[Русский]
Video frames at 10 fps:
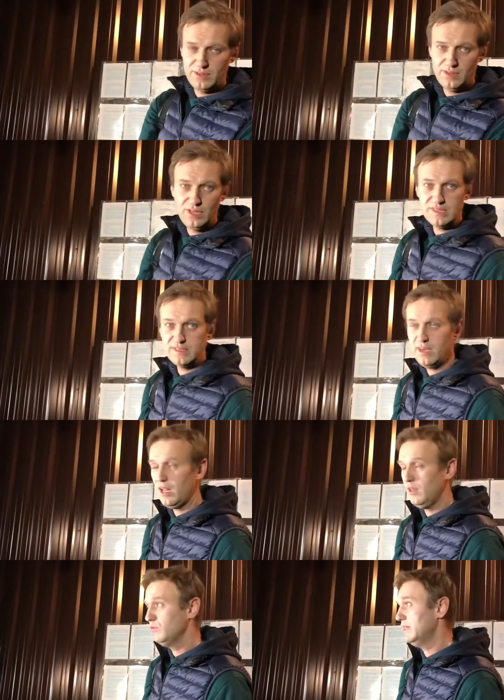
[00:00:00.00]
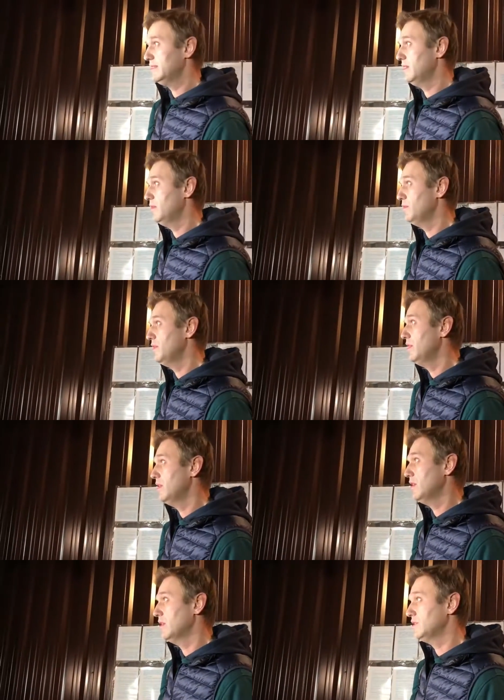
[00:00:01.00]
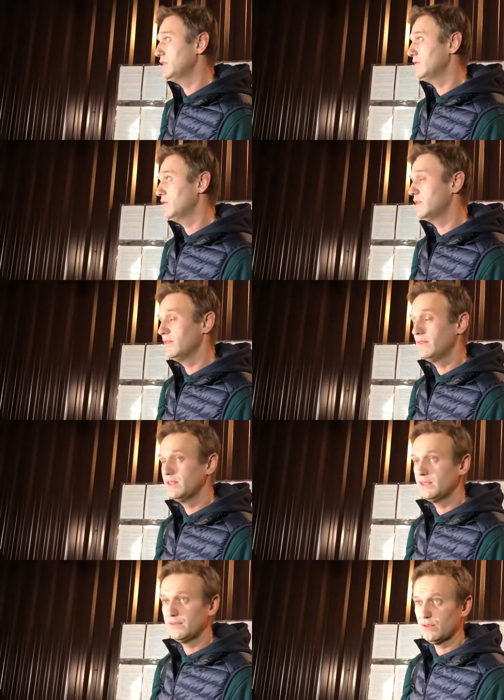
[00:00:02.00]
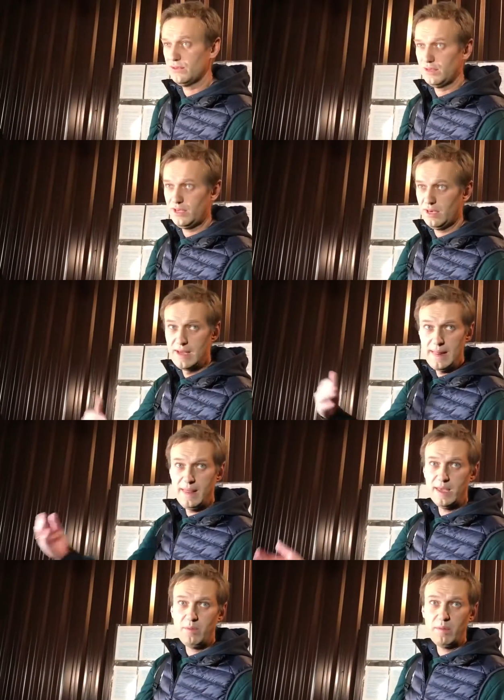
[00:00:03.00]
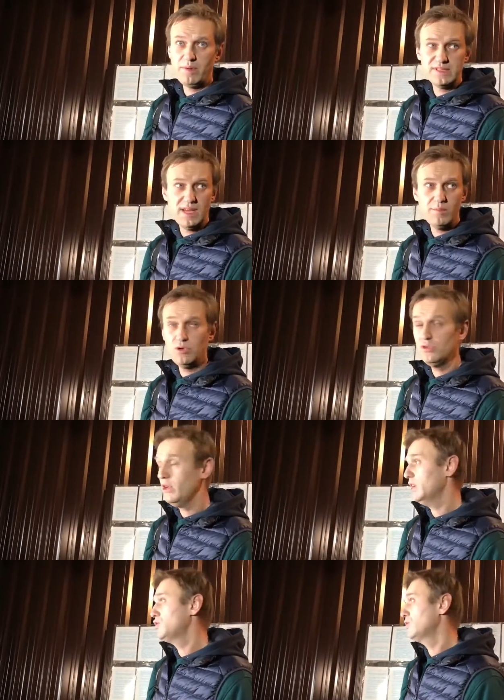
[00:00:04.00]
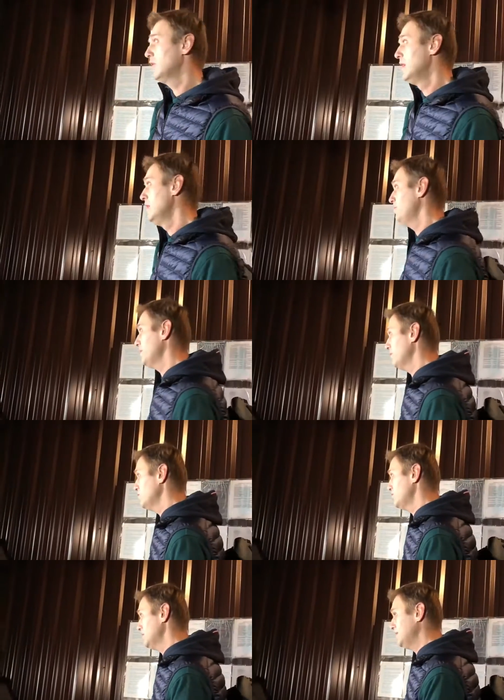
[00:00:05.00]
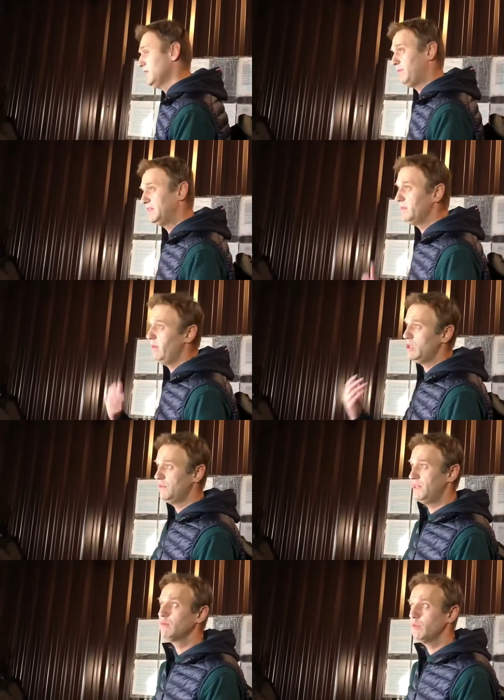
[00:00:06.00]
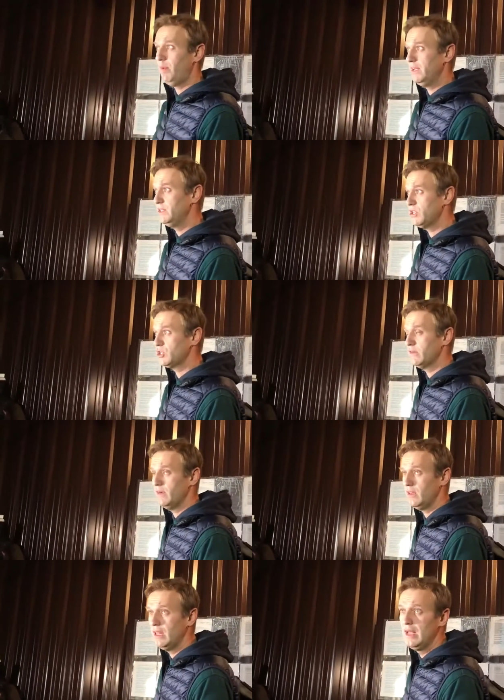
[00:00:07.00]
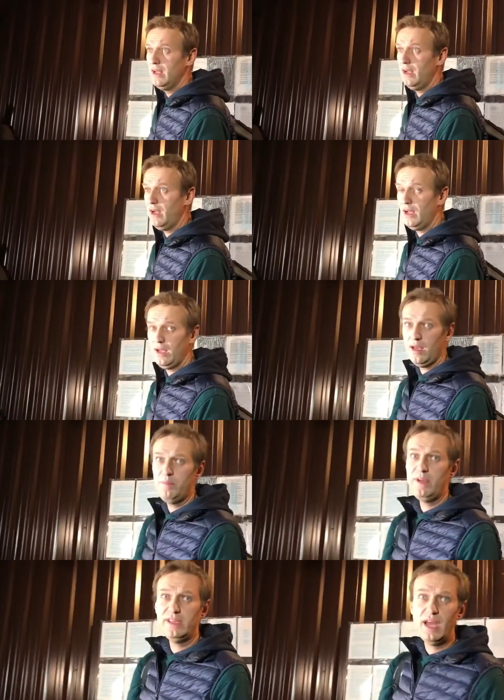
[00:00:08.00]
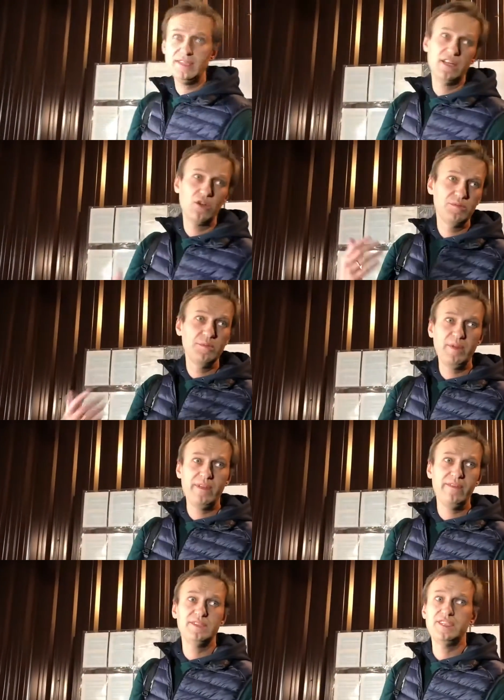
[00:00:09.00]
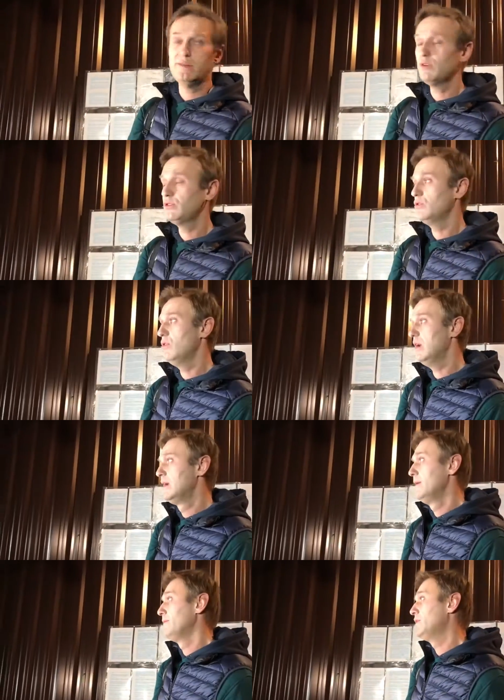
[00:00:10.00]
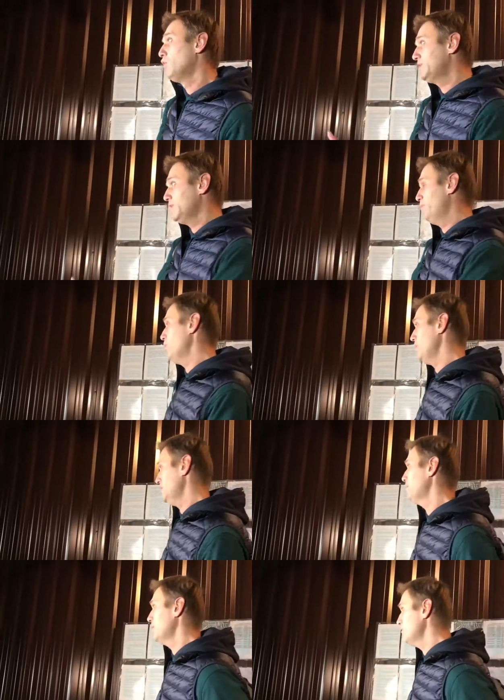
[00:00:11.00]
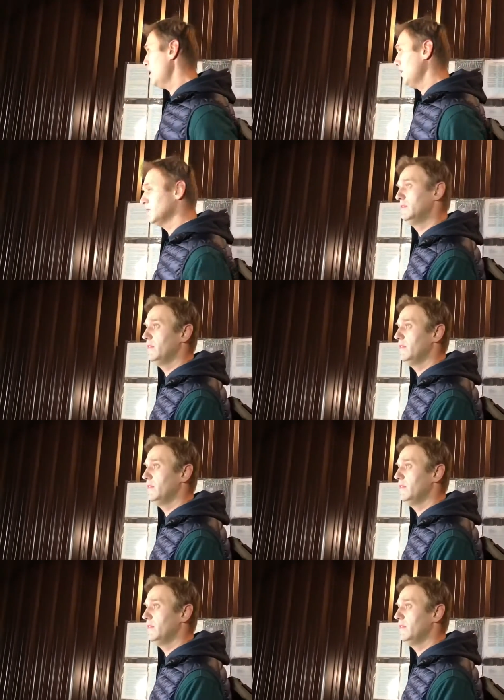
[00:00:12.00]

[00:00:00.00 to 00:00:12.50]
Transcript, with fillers: не знал, удастся ли мне сегодня выйти все-таки и попасть домой. Но я хочу в первую очередь сказать спасибо большое всем, кто поддерживал. А, передать огромный привет тем, кто до сих пор, я так понимаю,